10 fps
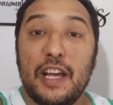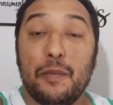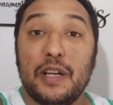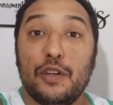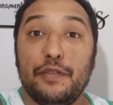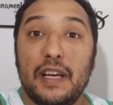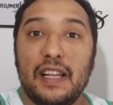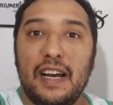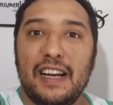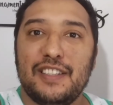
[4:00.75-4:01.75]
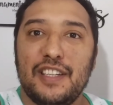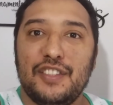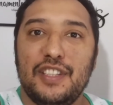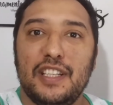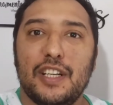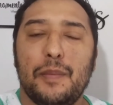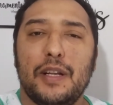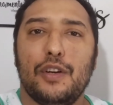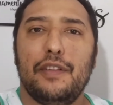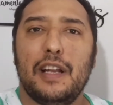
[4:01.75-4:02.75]
É uma novela argentina ou
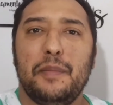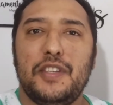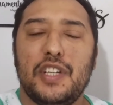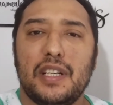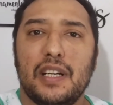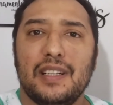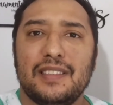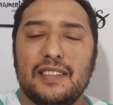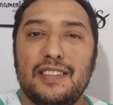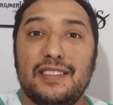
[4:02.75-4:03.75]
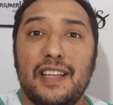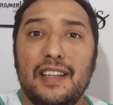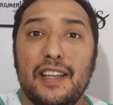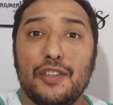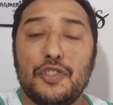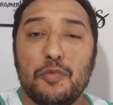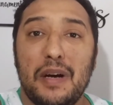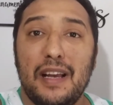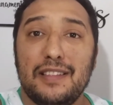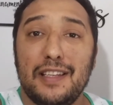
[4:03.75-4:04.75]
uma novela mexicana? Tá se estendendo
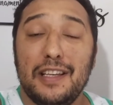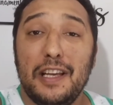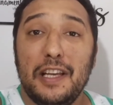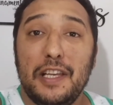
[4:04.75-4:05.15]
demais, hein?